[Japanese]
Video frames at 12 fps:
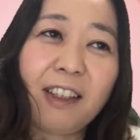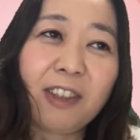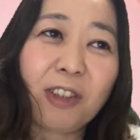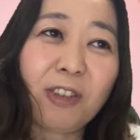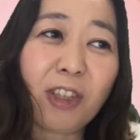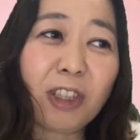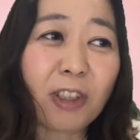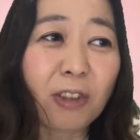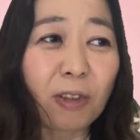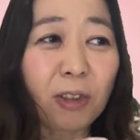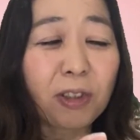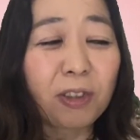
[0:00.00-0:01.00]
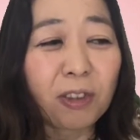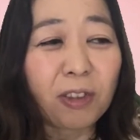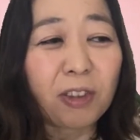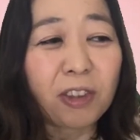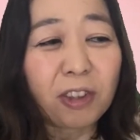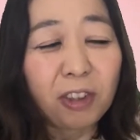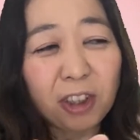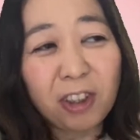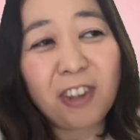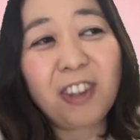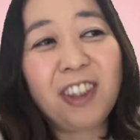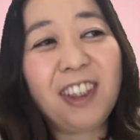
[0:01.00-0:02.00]
その人のこと、その
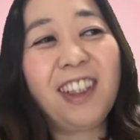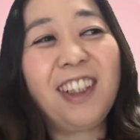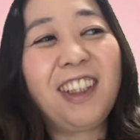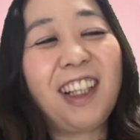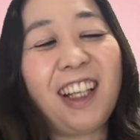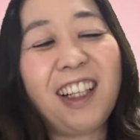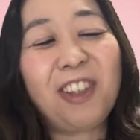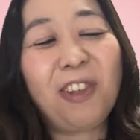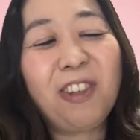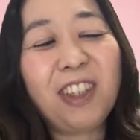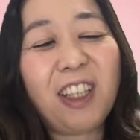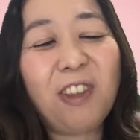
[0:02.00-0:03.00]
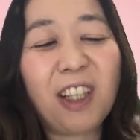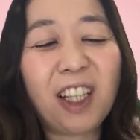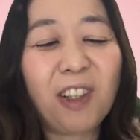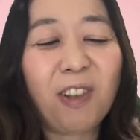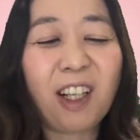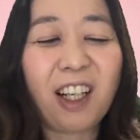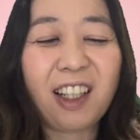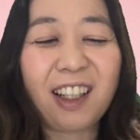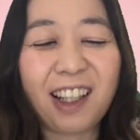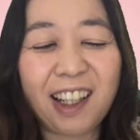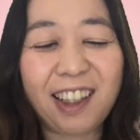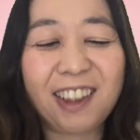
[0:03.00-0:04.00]
人にね、どんなのあげようか
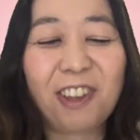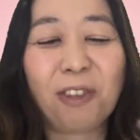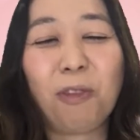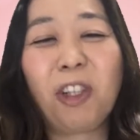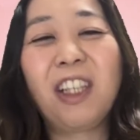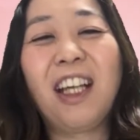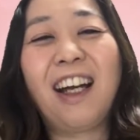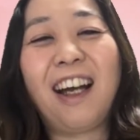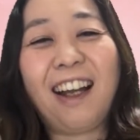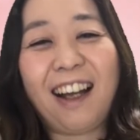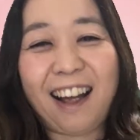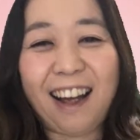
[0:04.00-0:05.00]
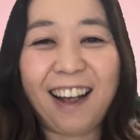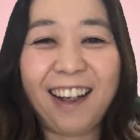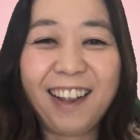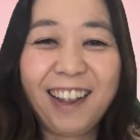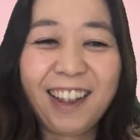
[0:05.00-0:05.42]
なと思いながら、